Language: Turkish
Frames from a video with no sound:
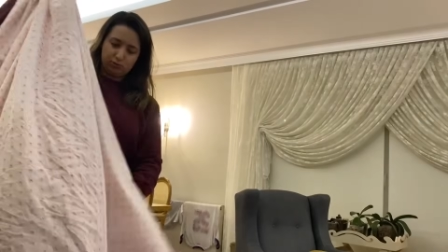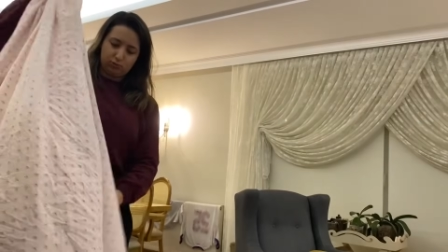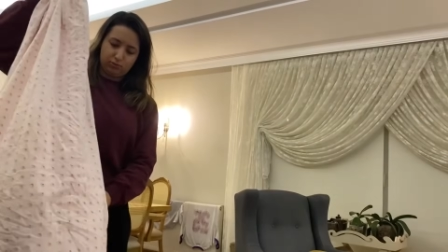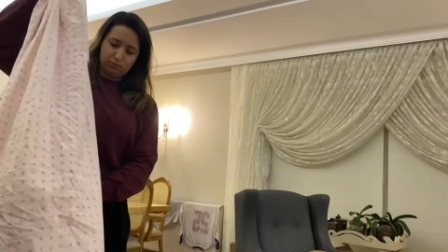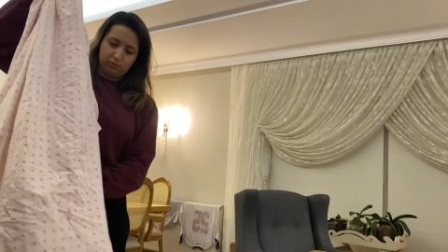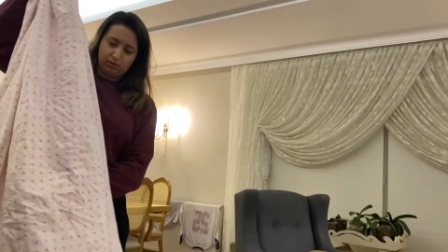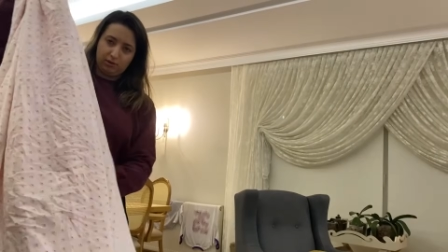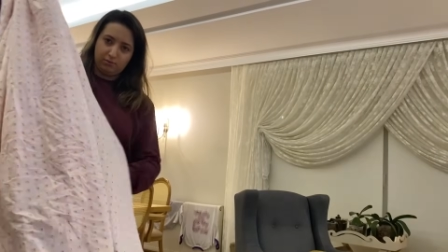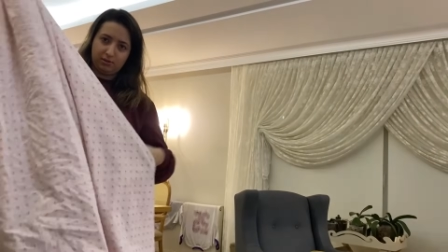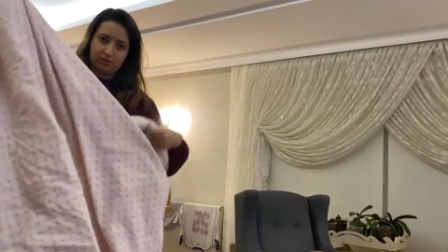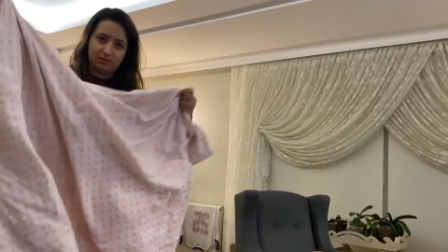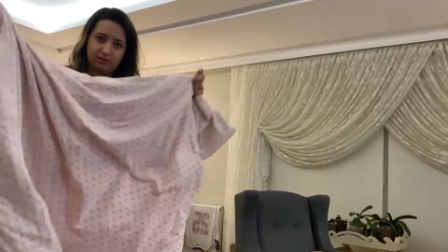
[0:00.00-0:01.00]
kuru duruyor,
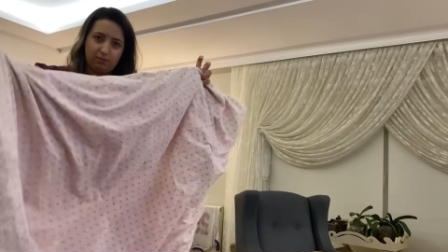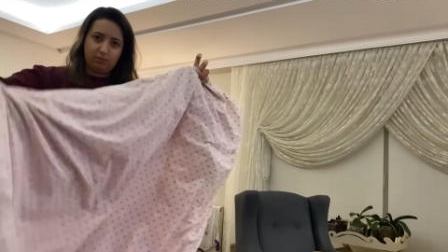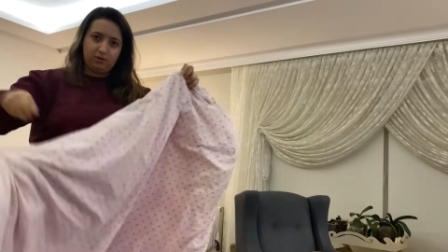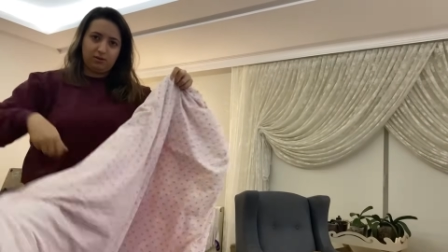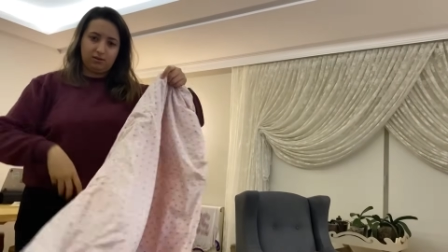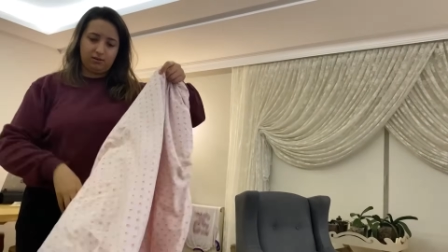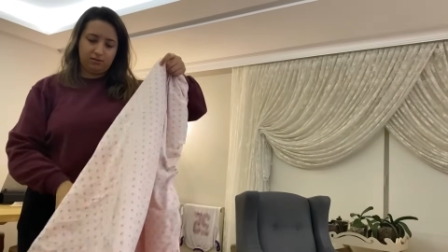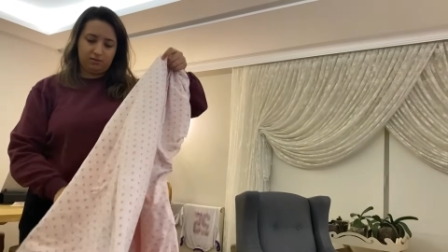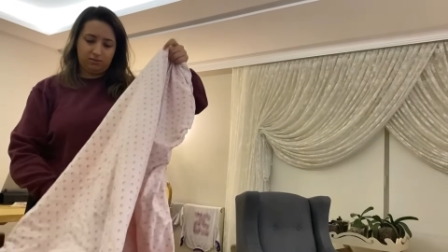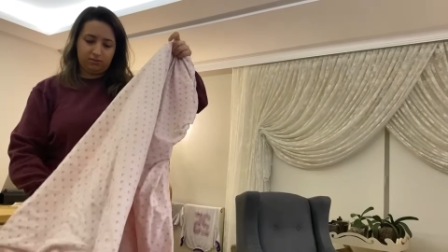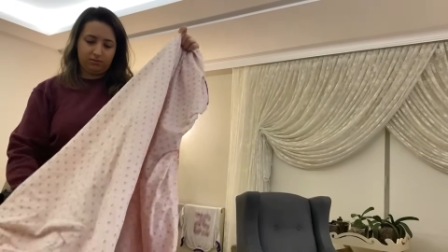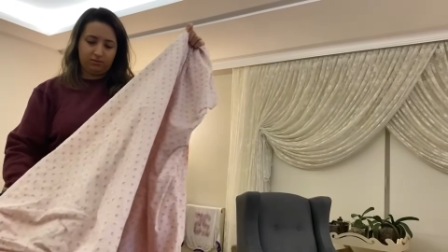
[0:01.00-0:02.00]
biraz nemli var.
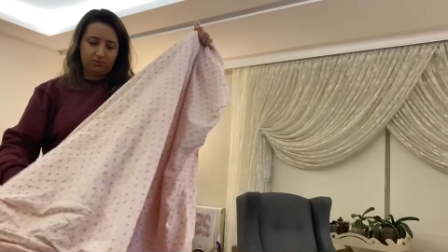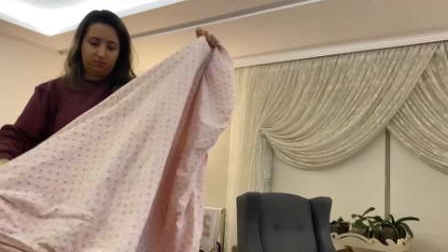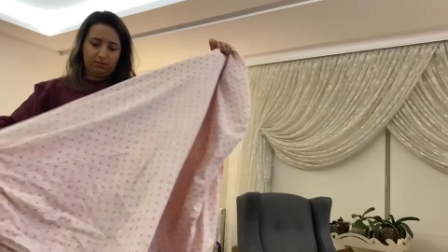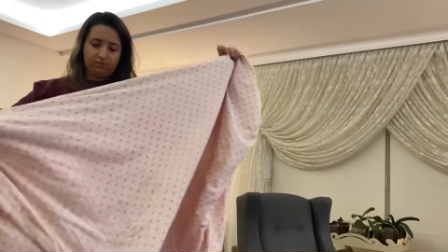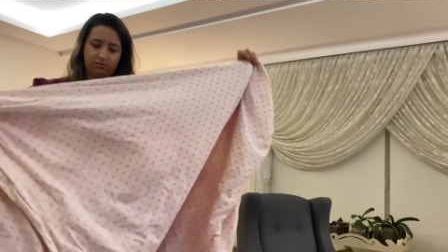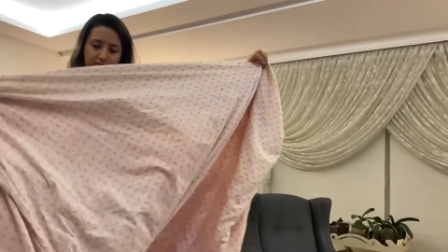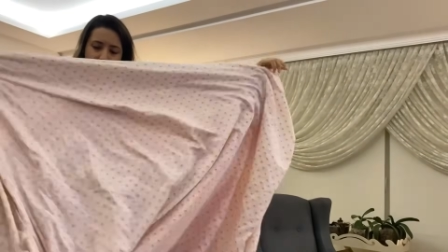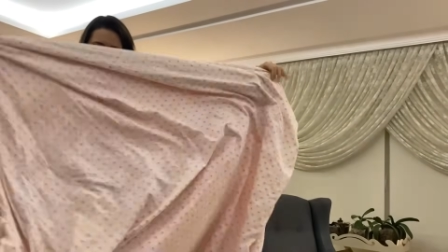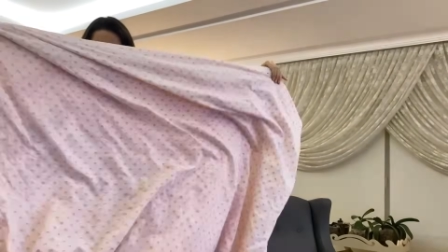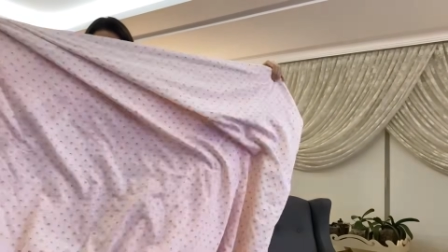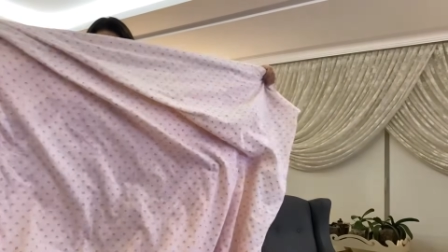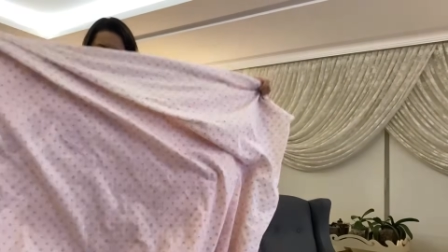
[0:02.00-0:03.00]

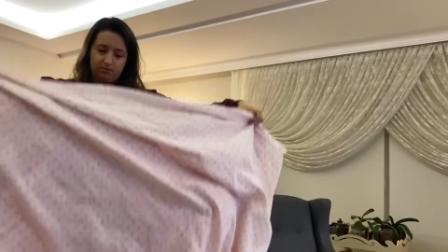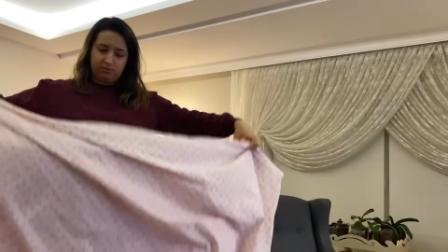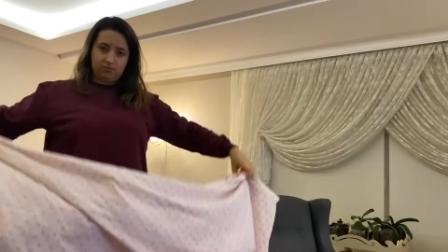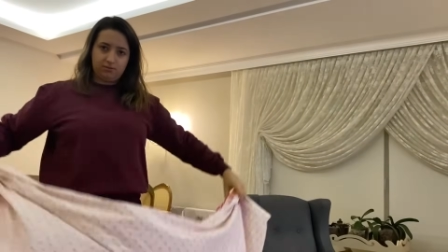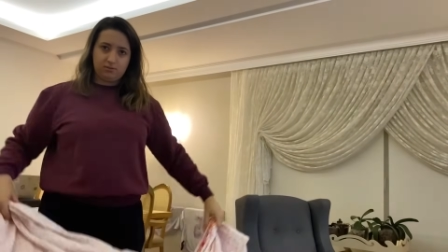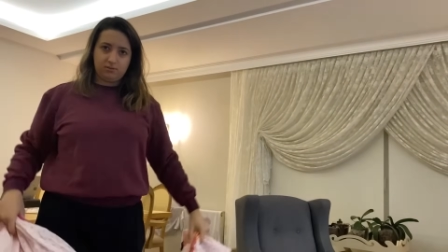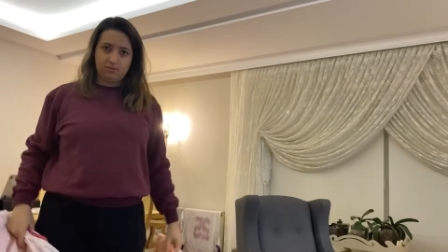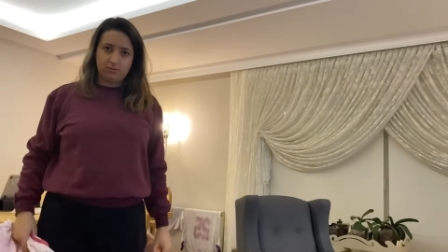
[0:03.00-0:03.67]
Kurutmaya attın mı sen onu?